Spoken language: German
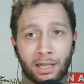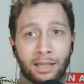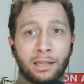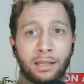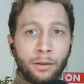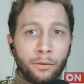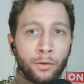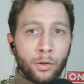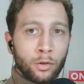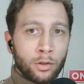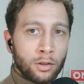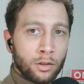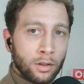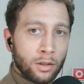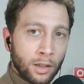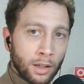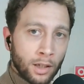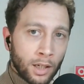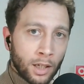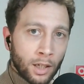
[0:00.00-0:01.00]
Interviews.
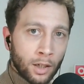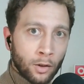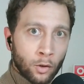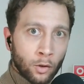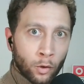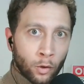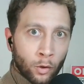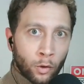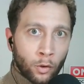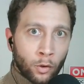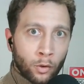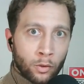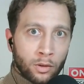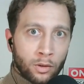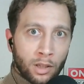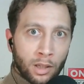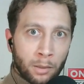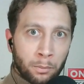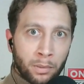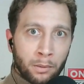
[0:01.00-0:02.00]
Und
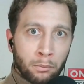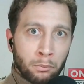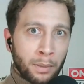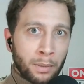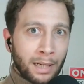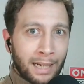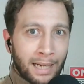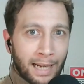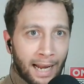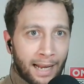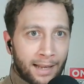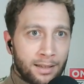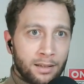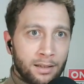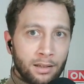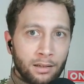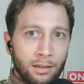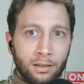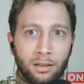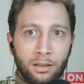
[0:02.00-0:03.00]
ich bin
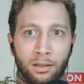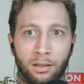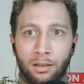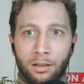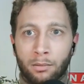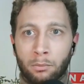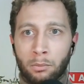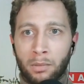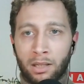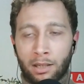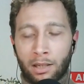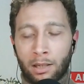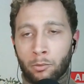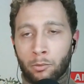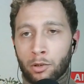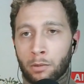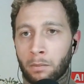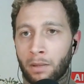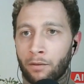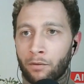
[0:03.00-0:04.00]
begeistert, Michael,
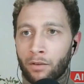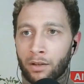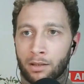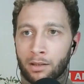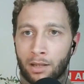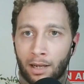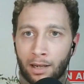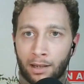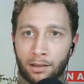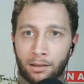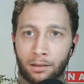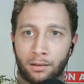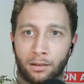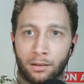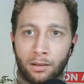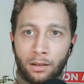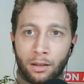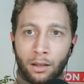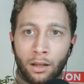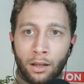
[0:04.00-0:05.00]
muss man einfach sagen,
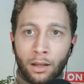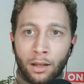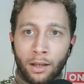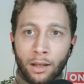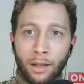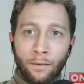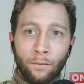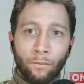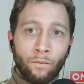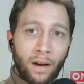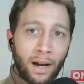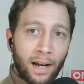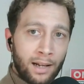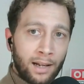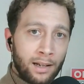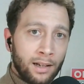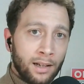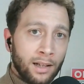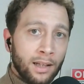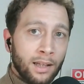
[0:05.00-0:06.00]

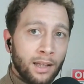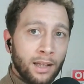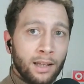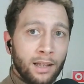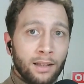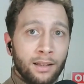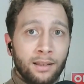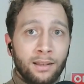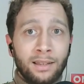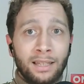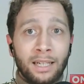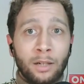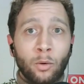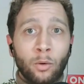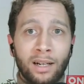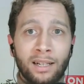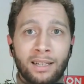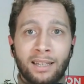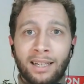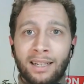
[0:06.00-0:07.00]
weil die
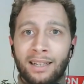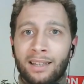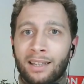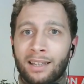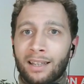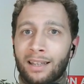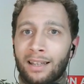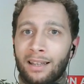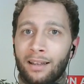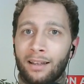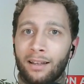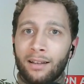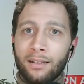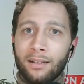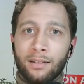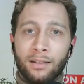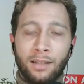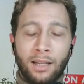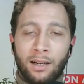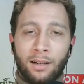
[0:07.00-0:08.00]
Qualität
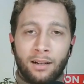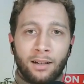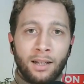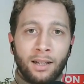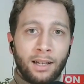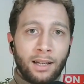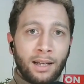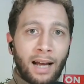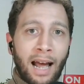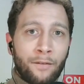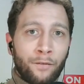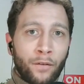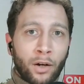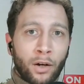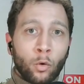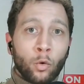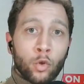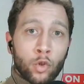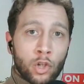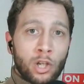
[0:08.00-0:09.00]
ja einfach
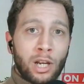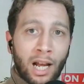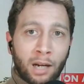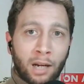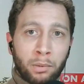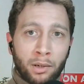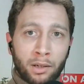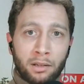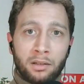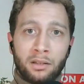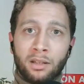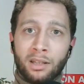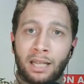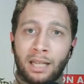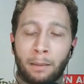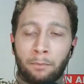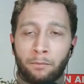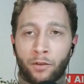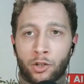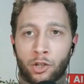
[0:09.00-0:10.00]
unschlagbar ist. Ich
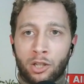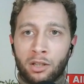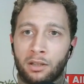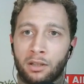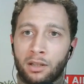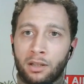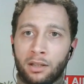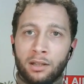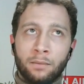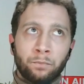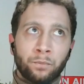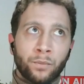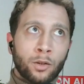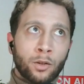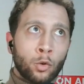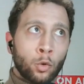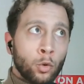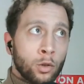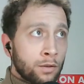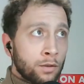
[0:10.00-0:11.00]
habe verschiedene
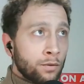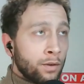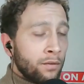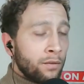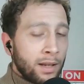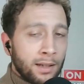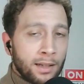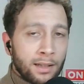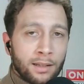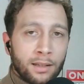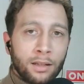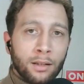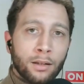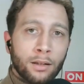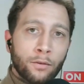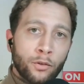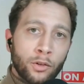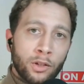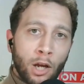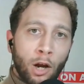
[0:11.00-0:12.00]
Tools verwendet
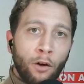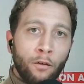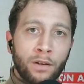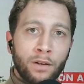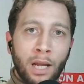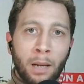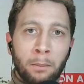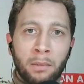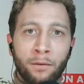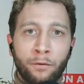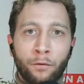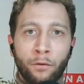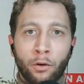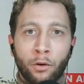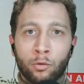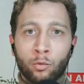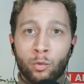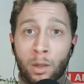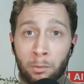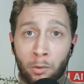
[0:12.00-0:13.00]
für die Aufnahme
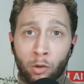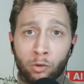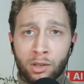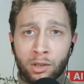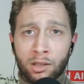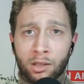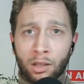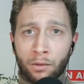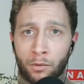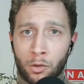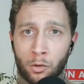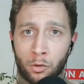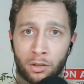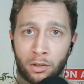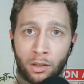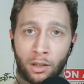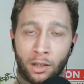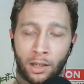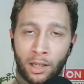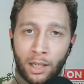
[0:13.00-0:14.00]
von Remote-Interviews
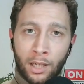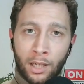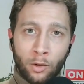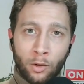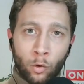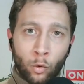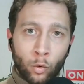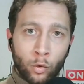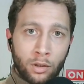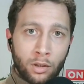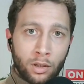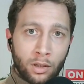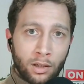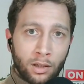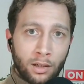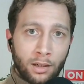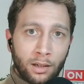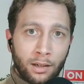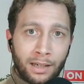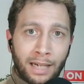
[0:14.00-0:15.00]
und
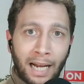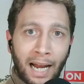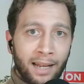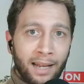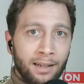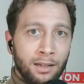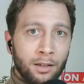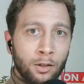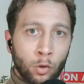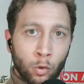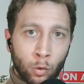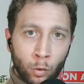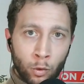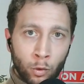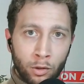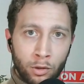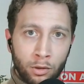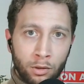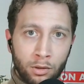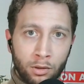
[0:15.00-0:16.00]
kein
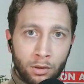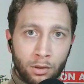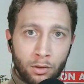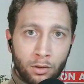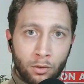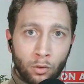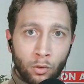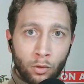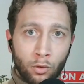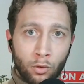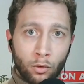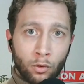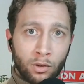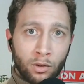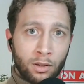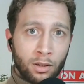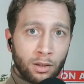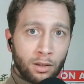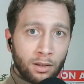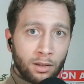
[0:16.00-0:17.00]
Tool,
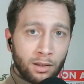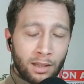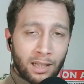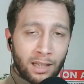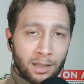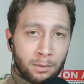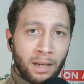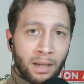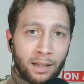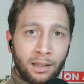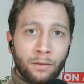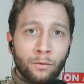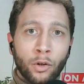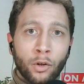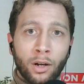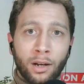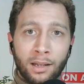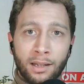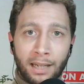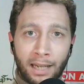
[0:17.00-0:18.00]
und das meine ich
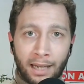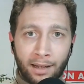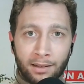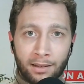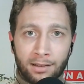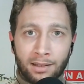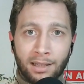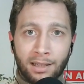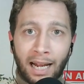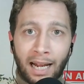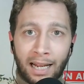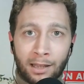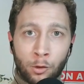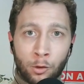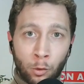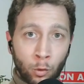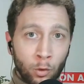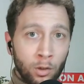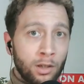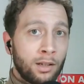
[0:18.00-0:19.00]
wirklich ernst, kein
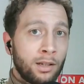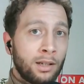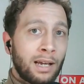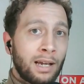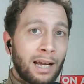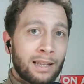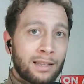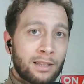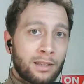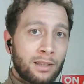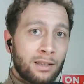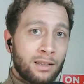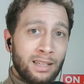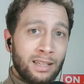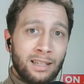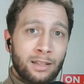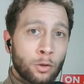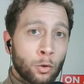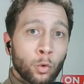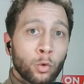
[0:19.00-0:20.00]
Tool hat
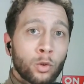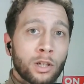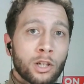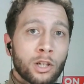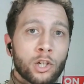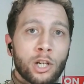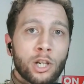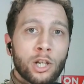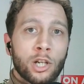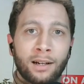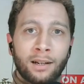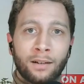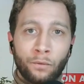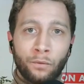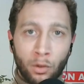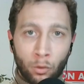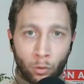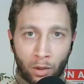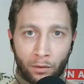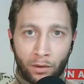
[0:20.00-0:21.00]
sich so gut geschlagen
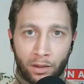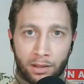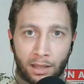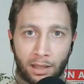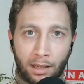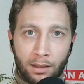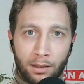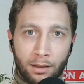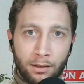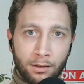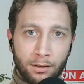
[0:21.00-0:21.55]
wie Riverside.